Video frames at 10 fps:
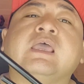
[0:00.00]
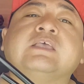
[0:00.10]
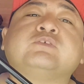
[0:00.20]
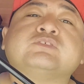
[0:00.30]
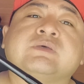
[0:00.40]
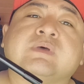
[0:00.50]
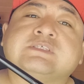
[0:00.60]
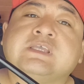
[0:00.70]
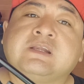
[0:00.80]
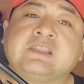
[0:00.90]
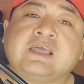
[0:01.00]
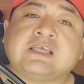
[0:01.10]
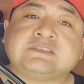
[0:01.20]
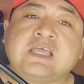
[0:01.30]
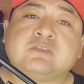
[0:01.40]
esto se va a seguir
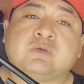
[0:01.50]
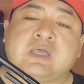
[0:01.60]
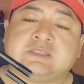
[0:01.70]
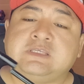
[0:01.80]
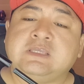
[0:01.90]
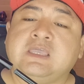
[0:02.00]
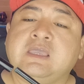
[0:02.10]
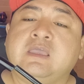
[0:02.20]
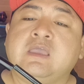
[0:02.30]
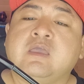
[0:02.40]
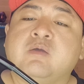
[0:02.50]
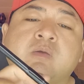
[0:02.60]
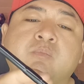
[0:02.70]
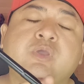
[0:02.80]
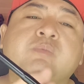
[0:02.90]
desgastando. Así que
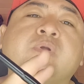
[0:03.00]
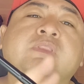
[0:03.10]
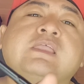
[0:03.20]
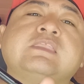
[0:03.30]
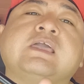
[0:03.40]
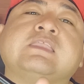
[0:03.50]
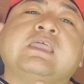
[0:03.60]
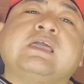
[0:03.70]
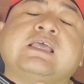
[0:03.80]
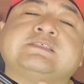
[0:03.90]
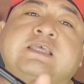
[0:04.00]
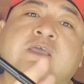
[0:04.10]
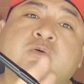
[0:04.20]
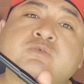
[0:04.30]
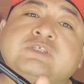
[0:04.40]
muy importante que tenga
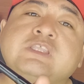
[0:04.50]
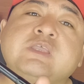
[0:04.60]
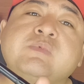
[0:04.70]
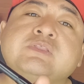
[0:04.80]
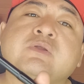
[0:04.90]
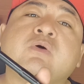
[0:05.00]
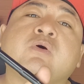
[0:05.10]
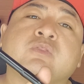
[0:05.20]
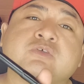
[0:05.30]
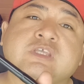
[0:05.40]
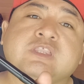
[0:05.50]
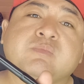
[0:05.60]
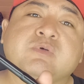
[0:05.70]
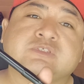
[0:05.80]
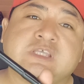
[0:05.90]
ese 1 centímetro o 2
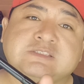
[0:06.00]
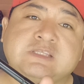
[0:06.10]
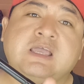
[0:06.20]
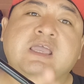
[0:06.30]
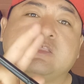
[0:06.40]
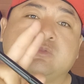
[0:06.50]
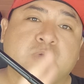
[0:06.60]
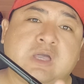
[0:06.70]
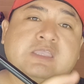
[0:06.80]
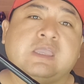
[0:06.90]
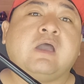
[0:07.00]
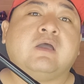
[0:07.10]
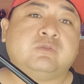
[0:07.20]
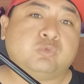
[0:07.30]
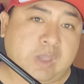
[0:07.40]
centímetros extra en tu caña
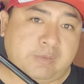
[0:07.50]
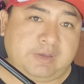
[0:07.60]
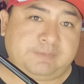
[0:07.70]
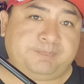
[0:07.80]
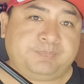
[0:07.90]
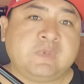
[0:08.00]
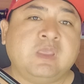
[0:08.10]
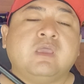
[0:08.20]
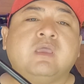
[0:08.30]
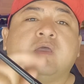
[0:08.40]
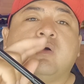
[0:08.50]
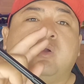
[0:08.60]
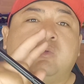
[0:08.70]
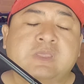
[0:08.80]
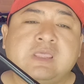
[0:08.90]
nueva.
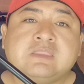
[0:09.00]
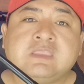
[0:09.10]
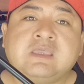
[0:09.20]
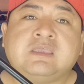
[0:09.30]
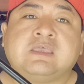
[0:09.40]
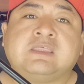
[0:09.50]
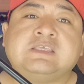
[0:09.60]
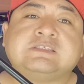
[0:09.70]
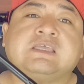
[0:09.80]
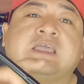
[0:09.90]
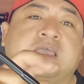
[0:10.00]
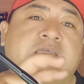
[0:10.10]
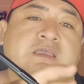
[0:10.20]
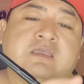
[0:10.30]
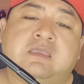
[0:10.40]
Olvídate que dicen
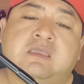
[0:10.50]
que,